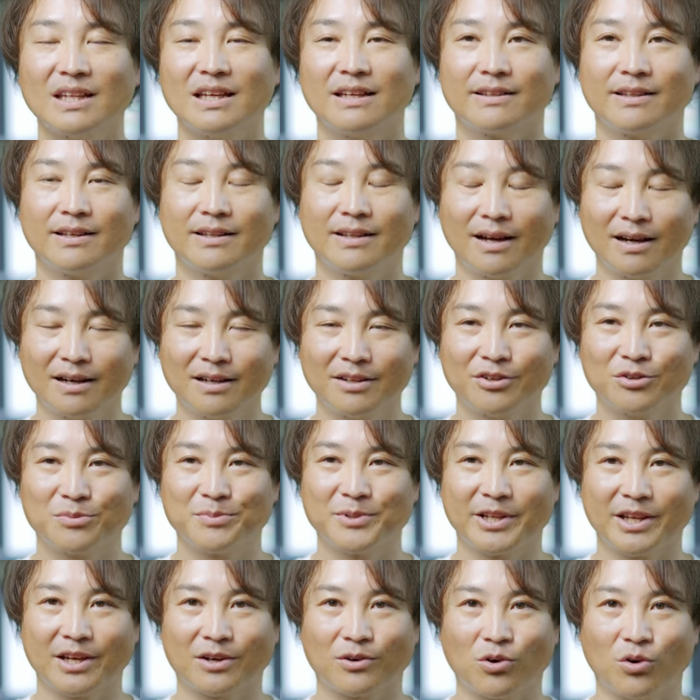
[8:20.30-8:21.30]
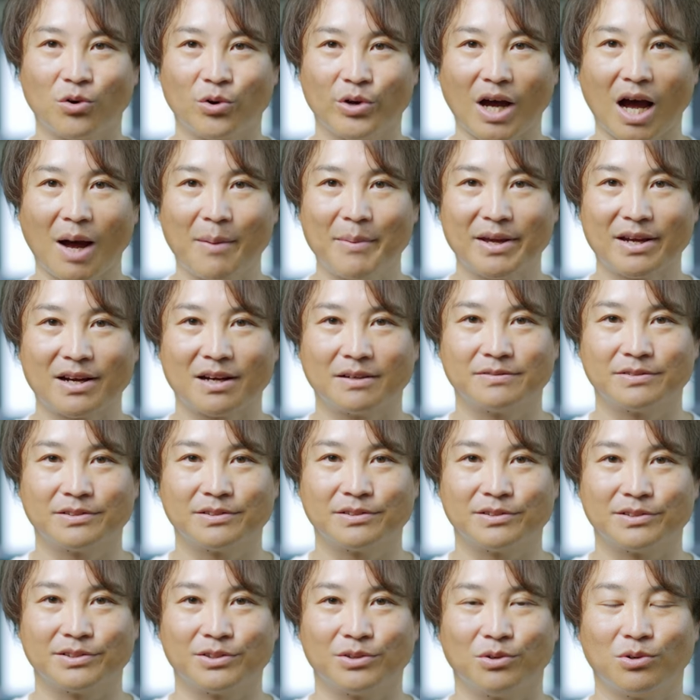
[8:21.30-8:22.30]
で、長野もね、こう、雨が降
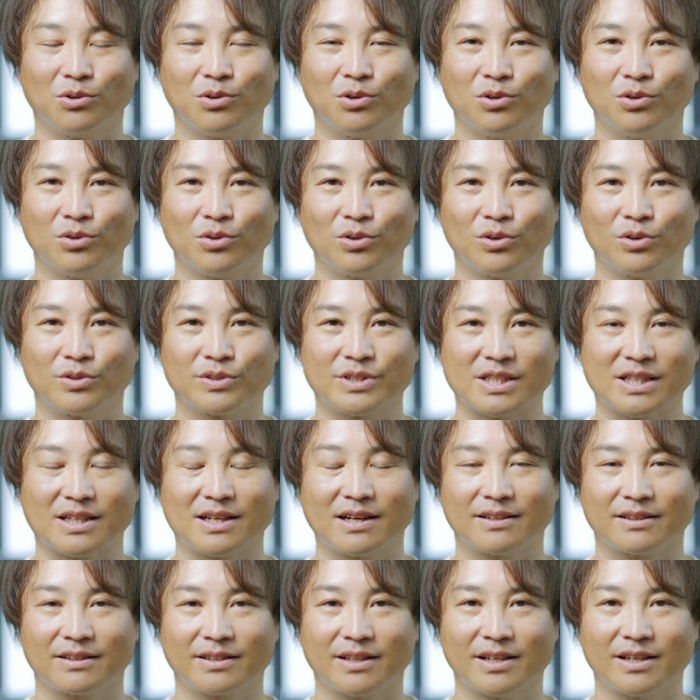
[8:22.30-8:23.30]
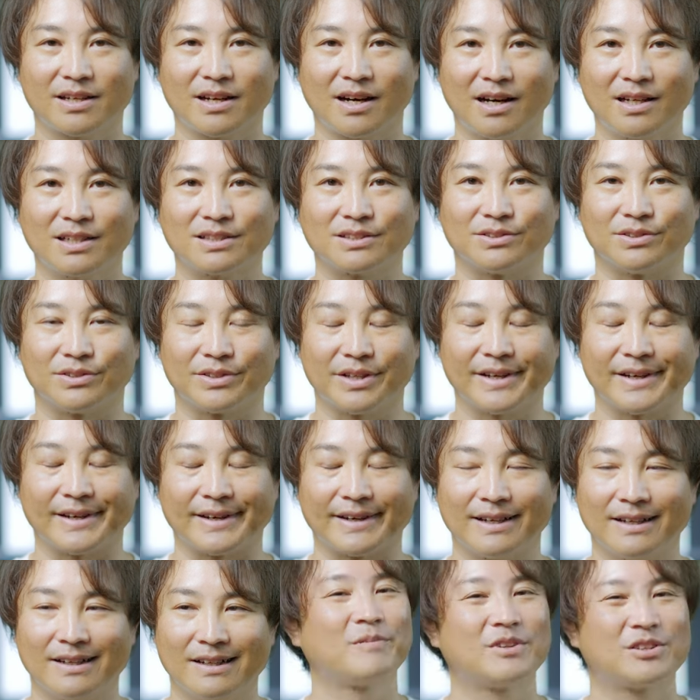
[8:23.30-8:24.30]
る予報の時間帯があるの
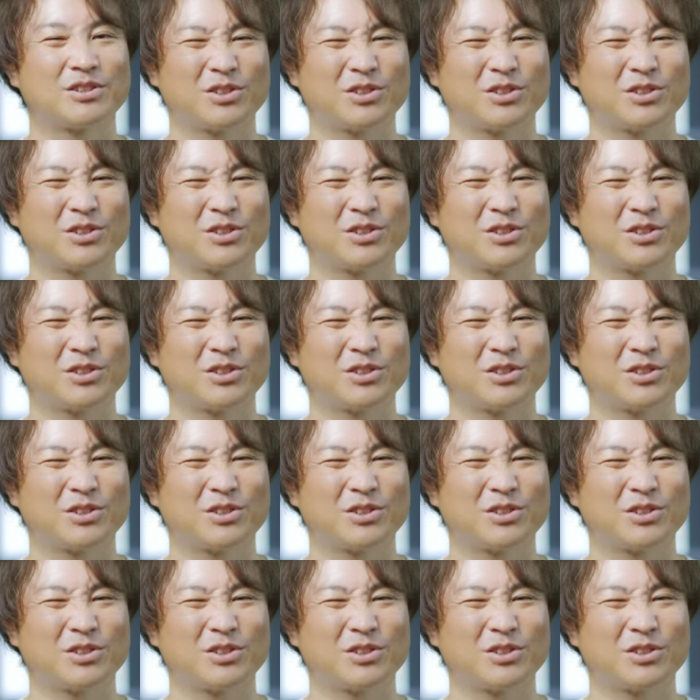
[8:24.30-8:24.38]
で、